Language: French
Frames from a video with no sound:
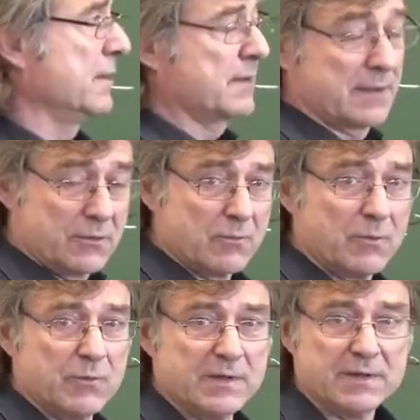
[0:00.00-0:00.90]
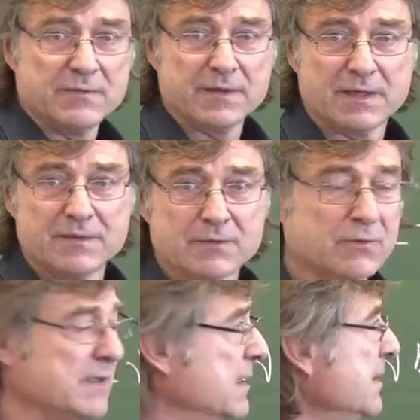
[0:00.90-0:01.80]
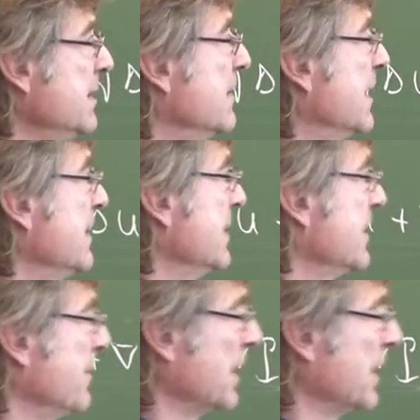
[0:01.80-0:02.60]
strictement positif et la viscosité cinématique.